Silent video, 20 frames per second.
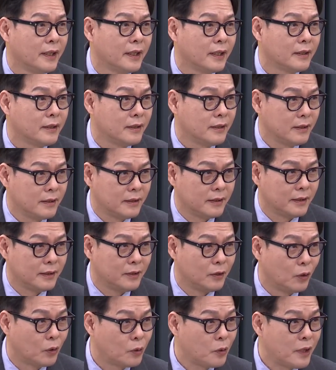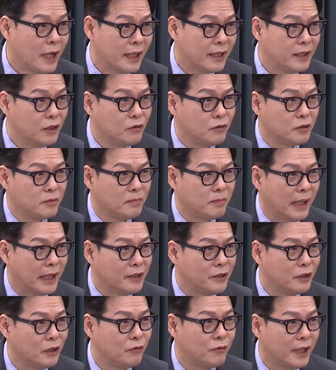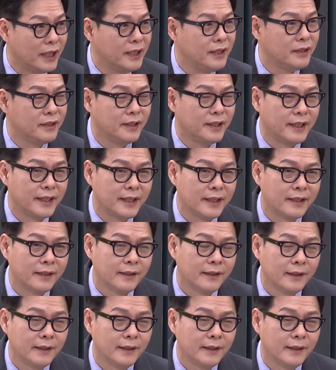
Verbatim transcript: 그 여론 안에도 좀 반영이 돼 있는데